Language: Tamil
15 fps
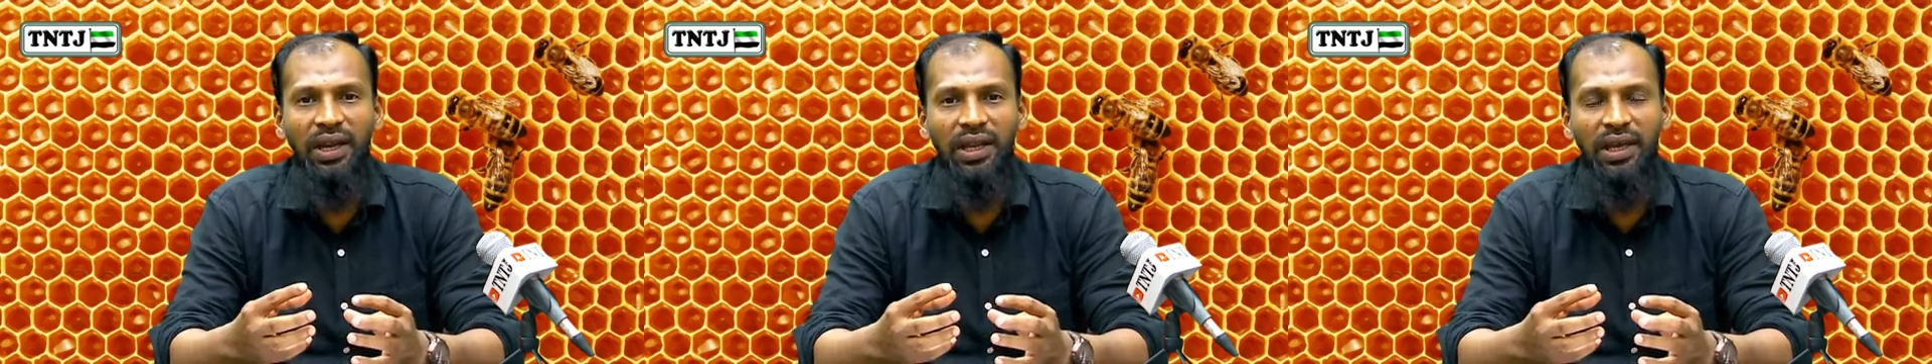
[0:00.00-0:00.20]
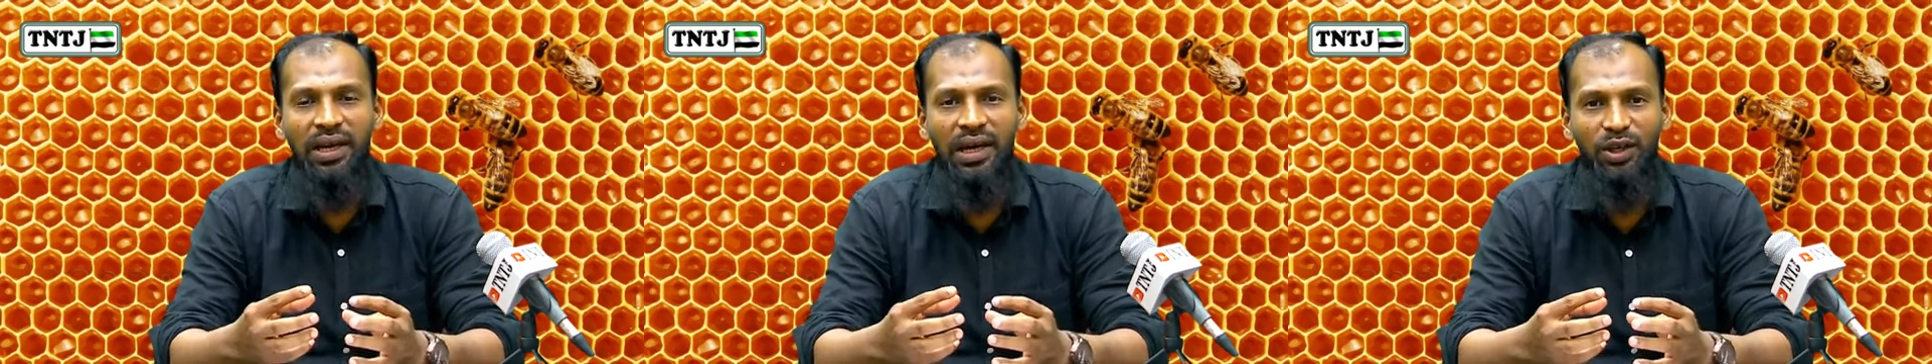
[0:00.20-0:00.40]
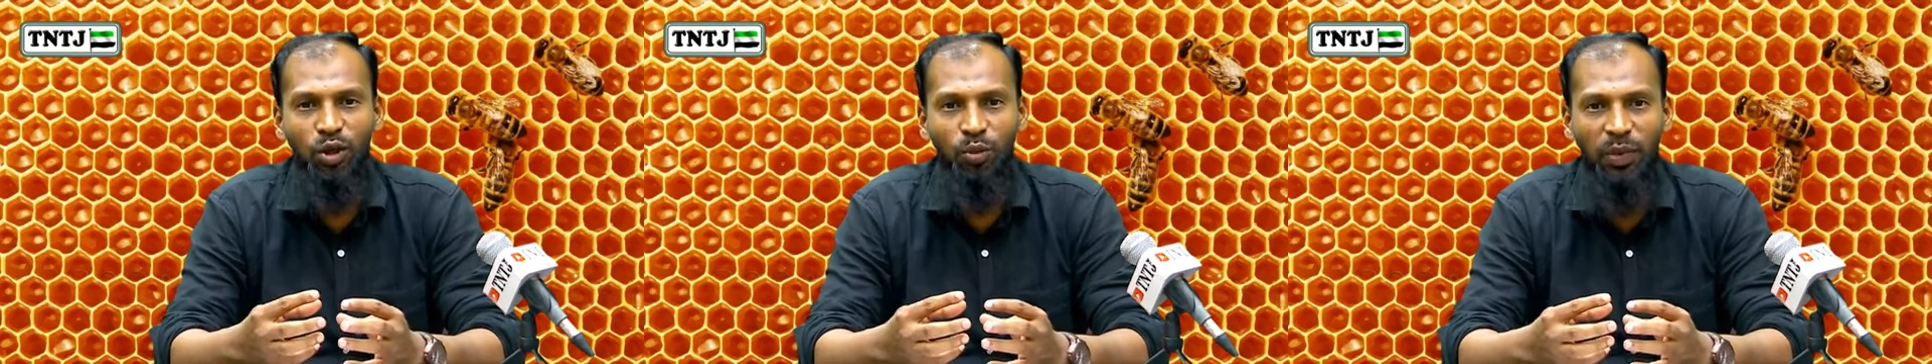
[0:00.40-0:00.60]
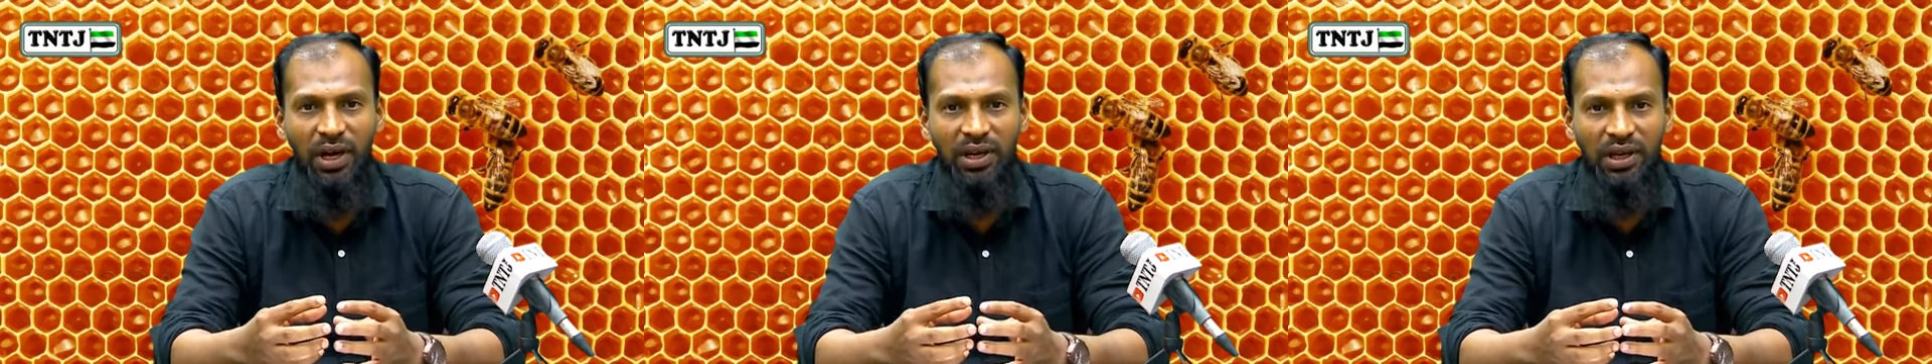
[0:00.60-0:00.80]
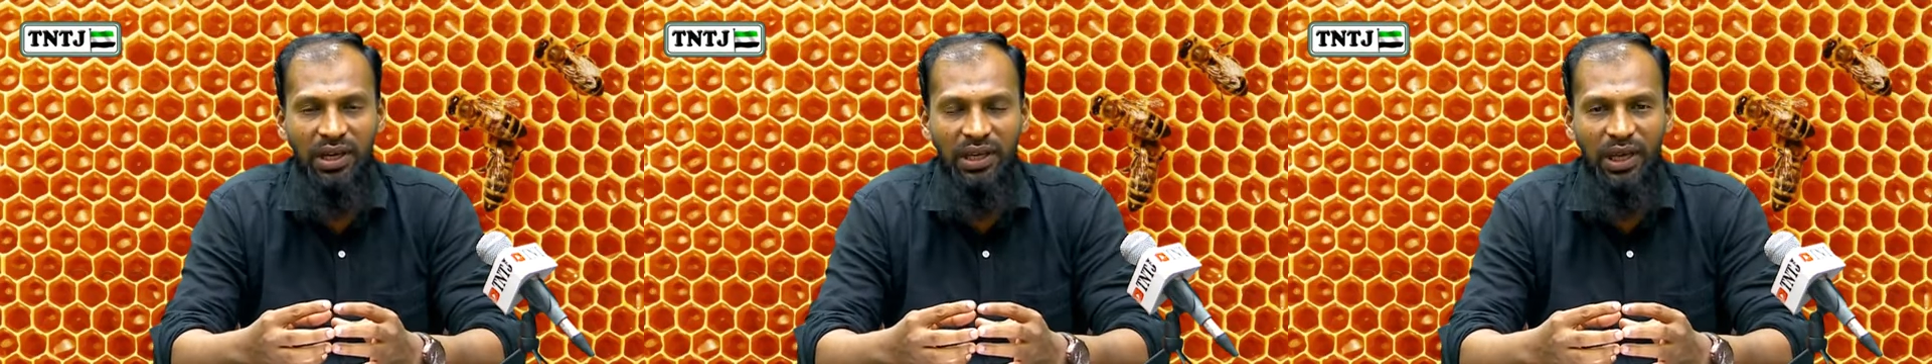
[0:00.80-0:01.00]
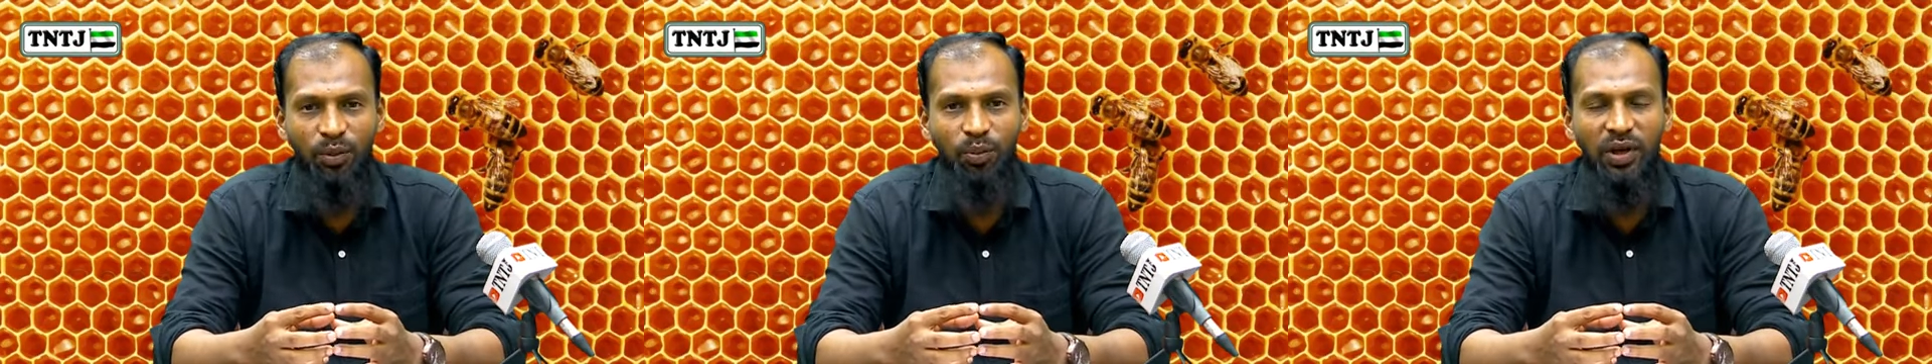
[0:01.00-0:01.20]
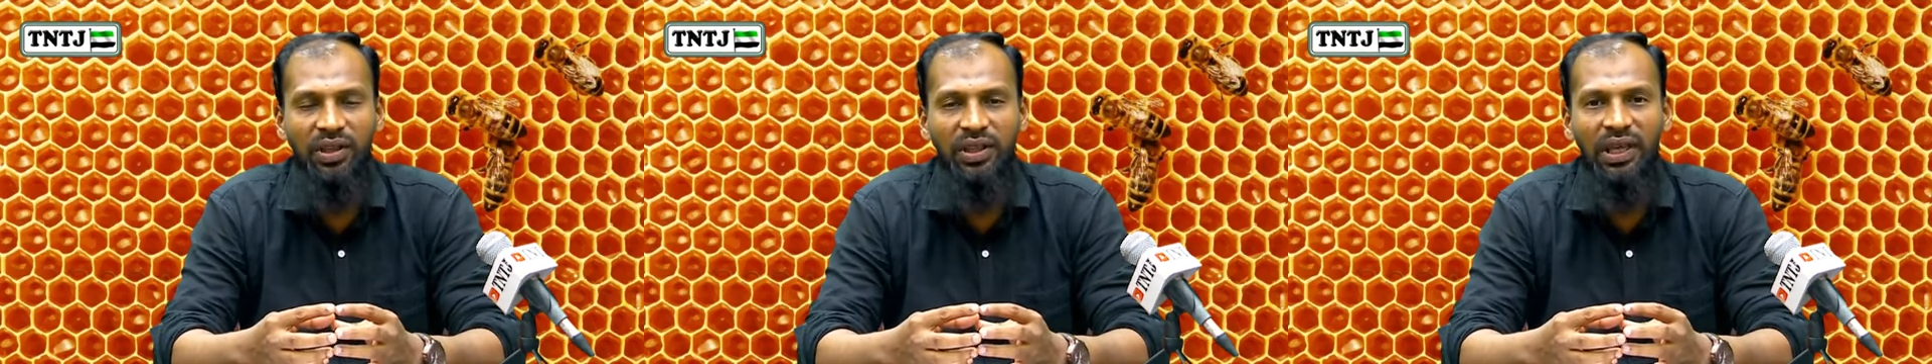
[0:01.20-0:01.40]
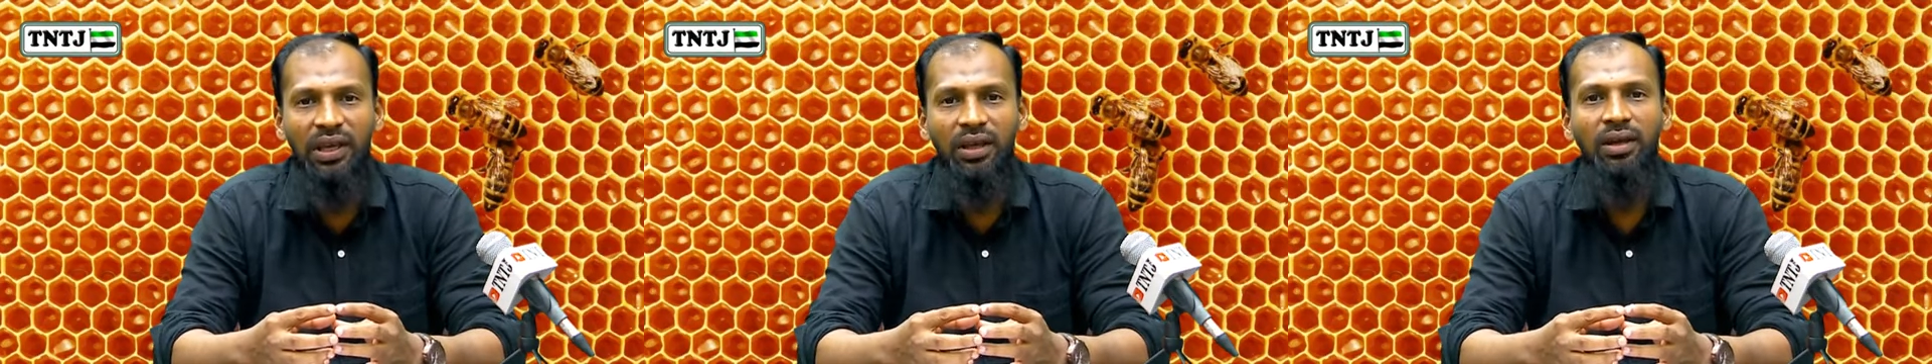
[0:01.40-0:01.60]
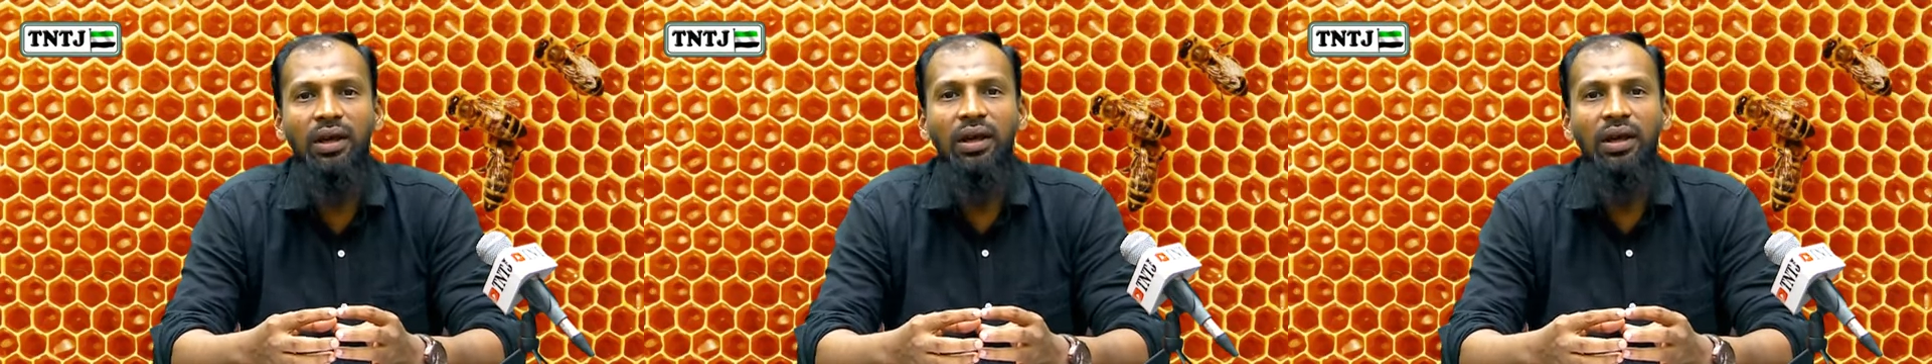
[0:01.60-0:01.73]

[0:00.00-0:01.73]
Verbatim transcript: நிறைய கட்டுப்பாடுகளை ஏற்படுத்தி